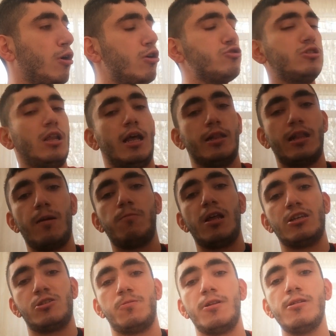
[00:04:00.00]
Nörçaland
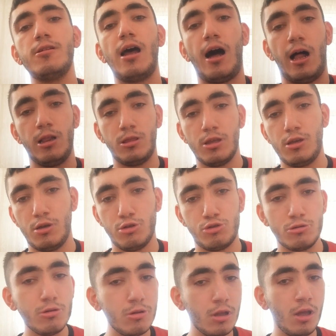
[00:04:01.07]
deplasmanında 6
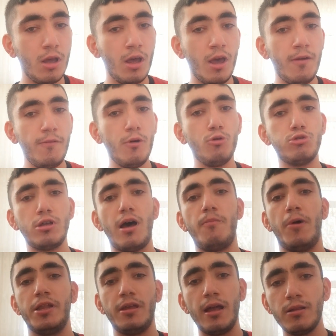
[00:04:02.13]
yiyorsun. Ve
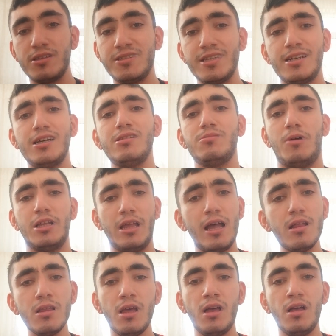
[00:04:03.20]
utanmadan
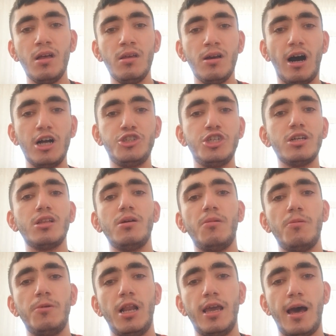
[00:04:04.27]
sıkılmadan
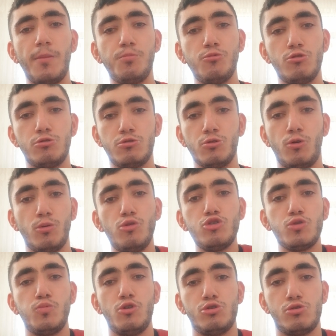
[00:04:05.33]
açıklama bile yapmıyorsun
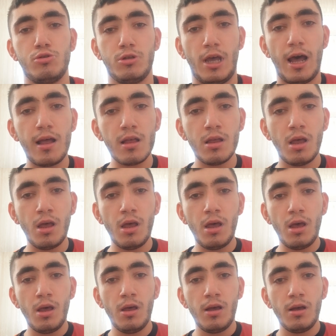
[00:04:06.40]
konuşmuyorsun ya.
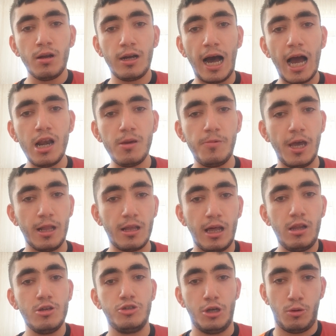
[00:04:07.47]
Galibiyet
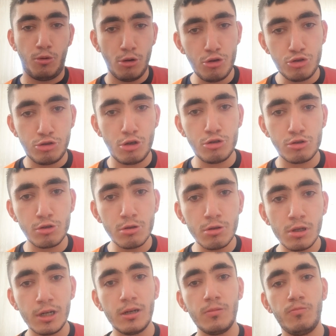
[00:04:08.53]
alınca konuşuyorsun,
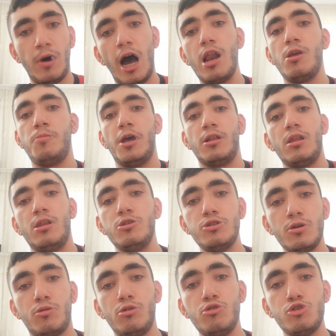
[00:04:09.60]
mağlubiyet
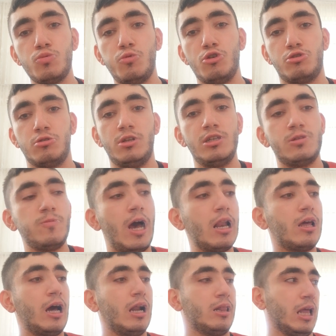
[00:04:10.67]
alınca konuşmuyorsun
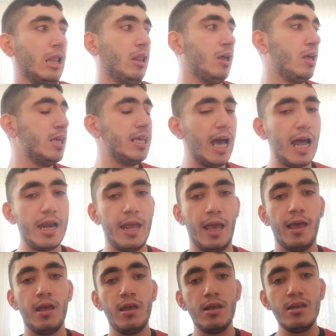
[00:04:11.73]
İsmail Kartal.
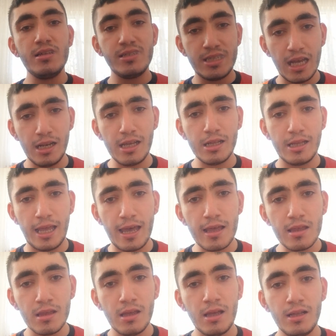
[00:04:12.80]
Yani senin
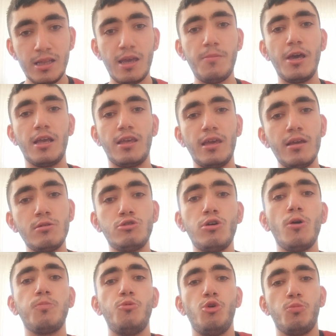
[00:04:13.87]
de Demek ki
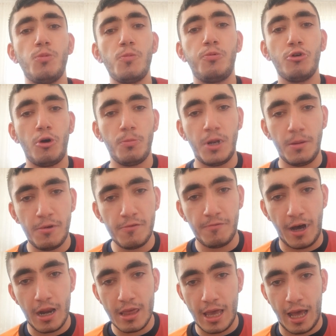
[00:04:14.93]
çok büyük bir problemim
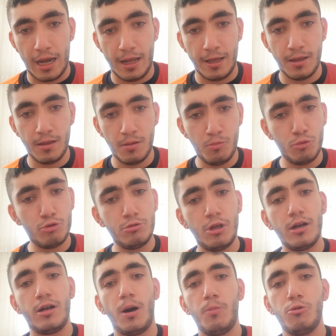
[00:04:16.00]
var yani. Onu
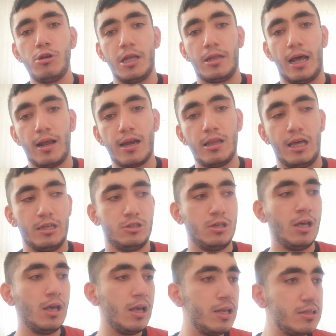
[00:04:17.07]
da kabul et arkadaş.
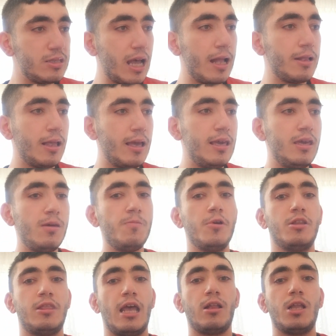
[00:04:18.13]
Sen de iyi
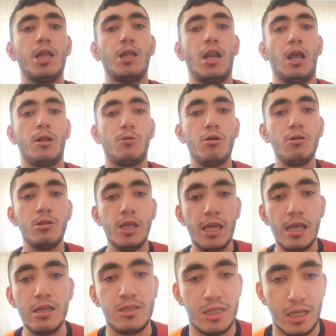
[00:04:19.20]
bir teknik direktör
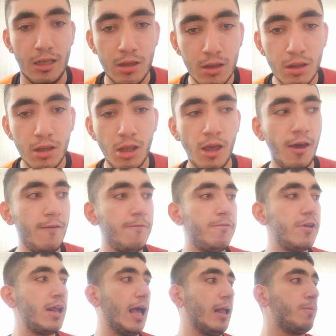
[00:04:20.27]
değilsin.
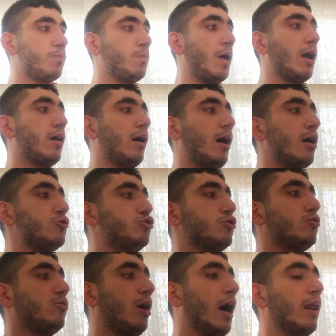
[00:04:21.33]
Fred, Beka,
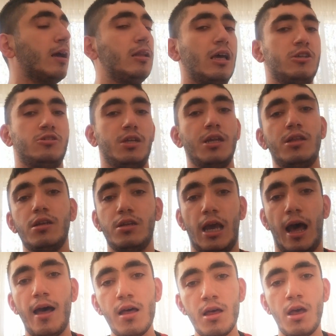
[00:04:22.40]
Cuku arkadaş nedir
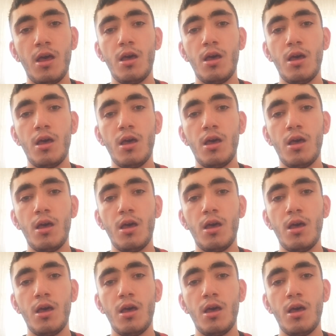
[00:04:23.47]
ya?